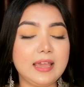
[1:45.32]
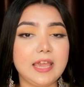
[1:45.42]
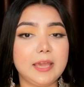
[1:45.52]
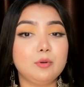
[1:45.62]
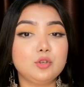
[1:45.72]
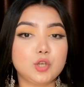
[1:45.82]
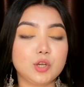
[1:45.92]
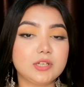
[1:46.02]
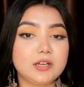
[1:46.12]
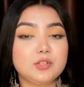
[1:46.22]
এবং
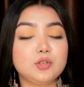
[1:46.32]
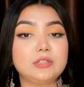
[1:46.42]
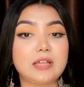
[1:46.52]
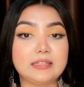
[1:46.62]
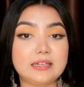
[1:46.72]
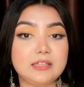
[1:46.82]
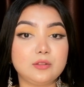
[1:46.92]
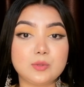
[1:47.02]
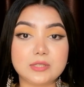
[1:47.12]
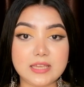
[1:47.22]
সচরাচর তাদের
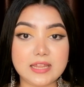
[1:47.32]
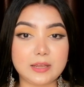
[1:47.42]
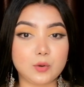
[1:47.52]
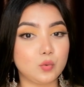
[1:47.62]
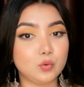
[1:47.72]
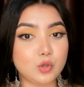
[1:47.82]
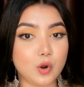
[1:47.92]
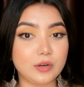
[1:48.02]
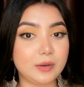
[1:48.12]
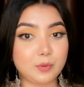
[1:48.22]
কিন্তু স্কিনে কোনো
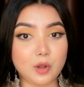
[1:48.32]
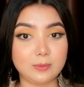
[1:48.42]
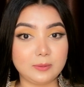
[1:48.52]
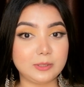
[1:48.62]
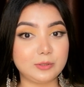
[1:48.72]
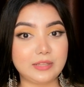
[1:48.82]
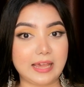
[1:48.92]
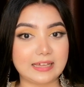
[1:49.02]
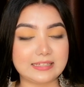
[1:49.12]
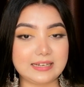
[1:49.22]
ধরনের প্রবলেম কিন্তু
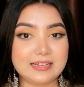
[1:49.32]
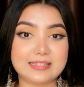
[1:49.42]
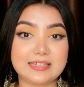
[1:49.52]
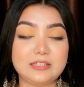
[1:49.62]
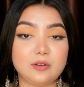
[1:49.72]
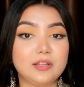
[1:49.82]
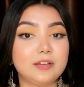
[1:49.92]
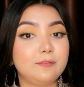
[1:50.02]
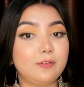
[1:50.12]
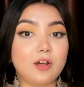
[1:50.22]
দেখা যায় না স্কিনটা অনেক
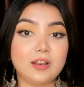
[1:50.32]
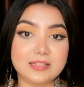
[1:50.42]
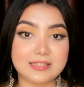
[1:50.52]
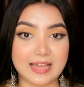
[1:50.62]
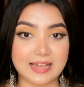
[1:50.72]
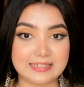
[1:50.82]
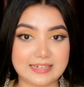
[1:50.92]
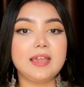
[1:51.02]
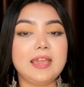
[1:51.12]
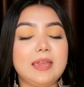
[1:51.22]
ফ্ললেস দেখা
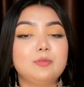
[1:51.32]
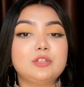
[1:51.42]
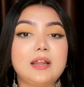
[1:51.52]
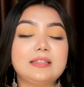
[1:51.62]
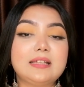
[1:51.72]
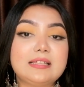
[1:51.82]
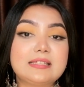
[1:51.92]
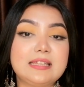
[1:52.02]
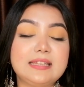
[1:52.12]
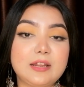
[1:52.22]
যায় এবং তারা তাদের
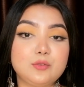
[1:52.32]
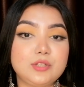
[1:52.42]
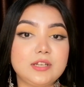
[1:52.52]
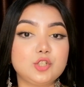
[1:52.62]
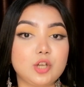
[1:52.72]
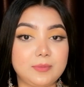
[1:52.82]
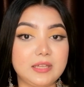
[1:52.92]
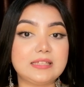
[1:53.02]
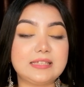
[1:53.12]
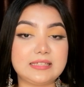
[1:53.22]
স্কিন কেয়ার রুটিনে সব
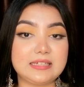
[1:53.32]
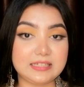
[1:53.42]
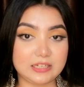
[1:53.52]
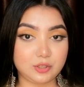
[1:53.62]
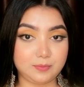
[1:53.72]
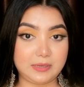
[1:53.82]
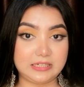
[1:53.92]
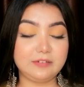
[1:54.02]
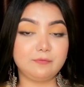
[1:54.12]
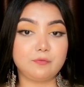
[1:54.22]
থেকে যে জিনিসটা
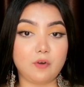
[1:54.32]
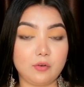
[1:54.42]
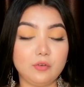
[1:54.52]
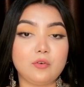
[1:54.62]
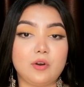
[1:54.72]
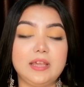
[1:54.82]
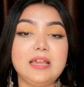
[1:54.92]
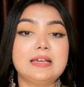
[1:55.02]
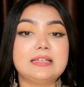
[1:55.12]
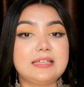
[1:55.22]
বেশি ফলো করে
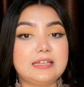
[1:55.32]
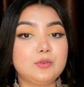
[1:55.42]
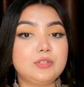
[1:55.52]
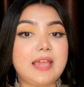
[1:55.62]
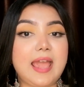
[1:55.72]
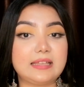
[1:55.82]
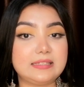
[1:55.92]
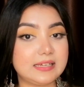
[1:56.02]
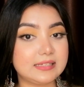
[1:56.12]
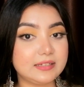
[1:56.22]
সেটা হচ্ছে
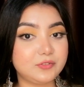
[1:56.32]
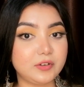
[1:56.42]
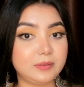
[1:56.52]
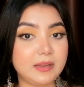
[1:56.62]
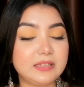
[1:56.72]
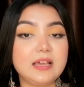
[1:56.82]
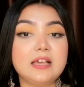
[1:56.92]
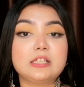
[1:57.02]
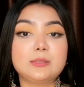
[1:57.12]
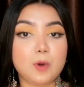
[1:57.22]
অ্যান্টি এজিং ট্রিটমেন্ট
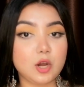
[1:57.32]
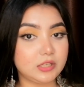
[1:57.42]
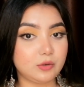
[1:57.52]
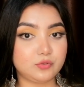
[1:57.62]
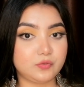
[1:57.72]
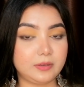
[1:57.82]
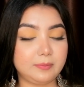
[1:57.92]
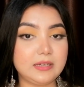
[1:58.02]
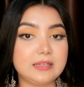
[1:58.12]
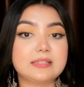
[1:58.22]
স্পট আউট
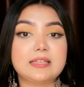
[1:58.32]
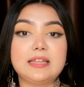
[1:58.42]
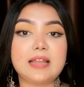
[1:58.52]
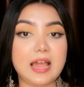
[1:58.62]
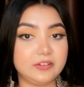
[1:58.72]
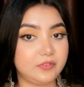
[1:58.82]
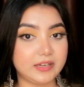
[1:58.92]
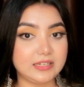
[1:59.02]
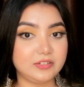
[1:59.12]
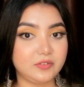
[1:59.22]
ট্রিটমেন্ট স্কিন
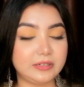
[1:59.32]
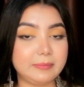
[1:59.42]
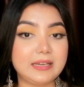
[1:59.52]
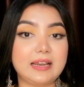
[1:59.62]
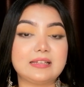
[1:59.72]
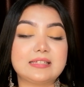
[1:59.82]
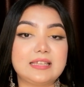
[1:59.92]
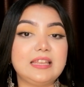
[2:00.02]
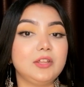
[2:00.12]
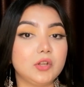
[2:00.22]
হাইড্রেটিং ট্রিটমেন্ট অ্যান্ড
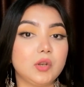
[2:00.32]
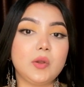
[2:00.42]
স্কিন গ্লোয়িং